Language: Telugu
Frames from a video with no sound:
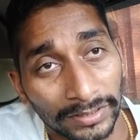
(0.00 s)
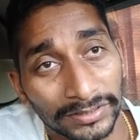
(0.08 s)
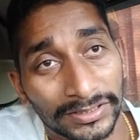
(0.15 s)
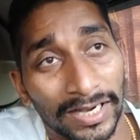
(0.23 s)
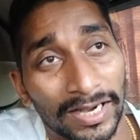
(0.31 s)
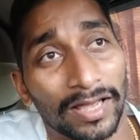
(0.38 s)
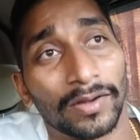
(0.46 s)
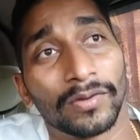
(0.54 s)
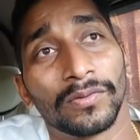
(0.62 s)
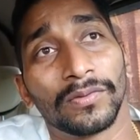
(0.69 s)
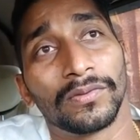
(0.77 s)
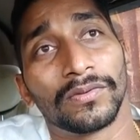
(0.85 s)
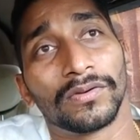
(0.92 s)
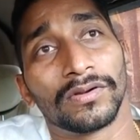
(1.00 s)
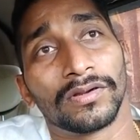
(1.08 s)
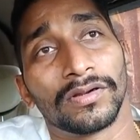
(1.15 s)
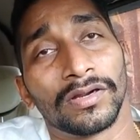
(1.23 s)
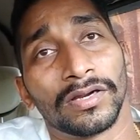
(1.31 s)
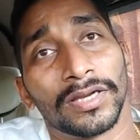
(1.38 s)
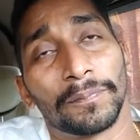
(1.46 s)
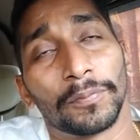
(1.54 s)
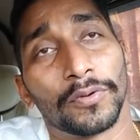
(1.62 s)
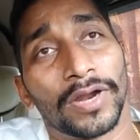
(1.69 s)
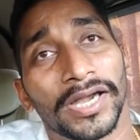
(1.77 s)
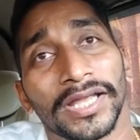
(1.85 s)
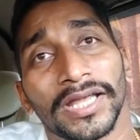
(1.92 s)
జనాలు
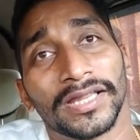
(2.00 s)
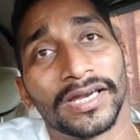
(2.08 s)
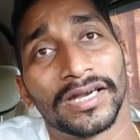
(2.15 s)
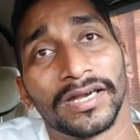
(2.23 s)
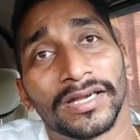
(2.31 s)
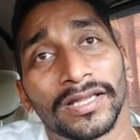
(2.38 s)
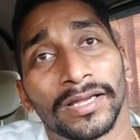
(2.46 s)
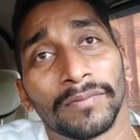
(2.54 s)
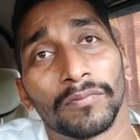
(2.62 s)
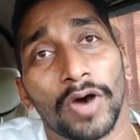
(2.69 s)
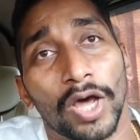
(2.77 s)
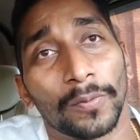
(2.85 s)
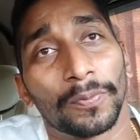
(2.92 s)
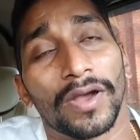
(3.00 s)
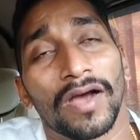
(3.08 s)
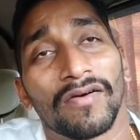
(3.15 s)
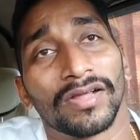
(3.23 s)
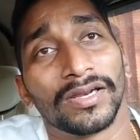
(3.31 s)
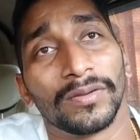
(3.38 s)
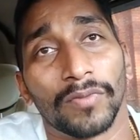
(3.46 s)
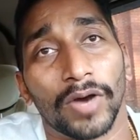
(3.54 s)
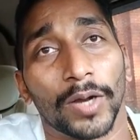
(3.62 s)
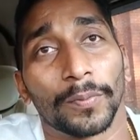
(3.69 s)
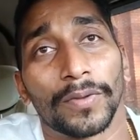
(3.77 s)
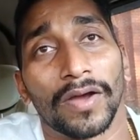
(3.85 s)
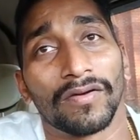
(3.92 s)
ఎప్పుడు అడిగేది ఏంటంటే మార్పు కావాలి
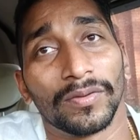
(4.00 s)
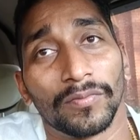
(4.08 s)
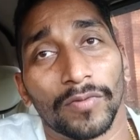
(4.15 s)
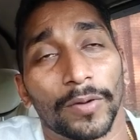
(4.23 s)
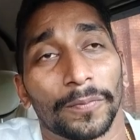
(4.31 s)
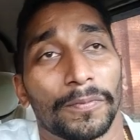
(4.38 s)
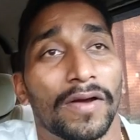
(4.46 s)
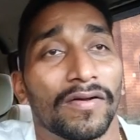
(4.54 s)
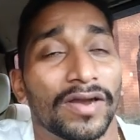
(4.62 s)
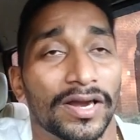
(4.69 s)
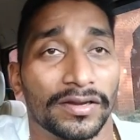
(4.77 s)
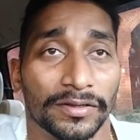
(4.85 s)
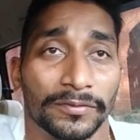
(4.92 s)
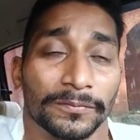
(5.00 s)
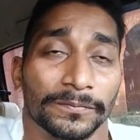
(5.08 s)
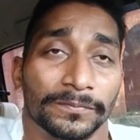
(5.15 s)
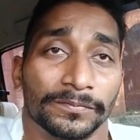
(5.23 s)
మార్పు కావాలి మార్పు కావాలి అంటారు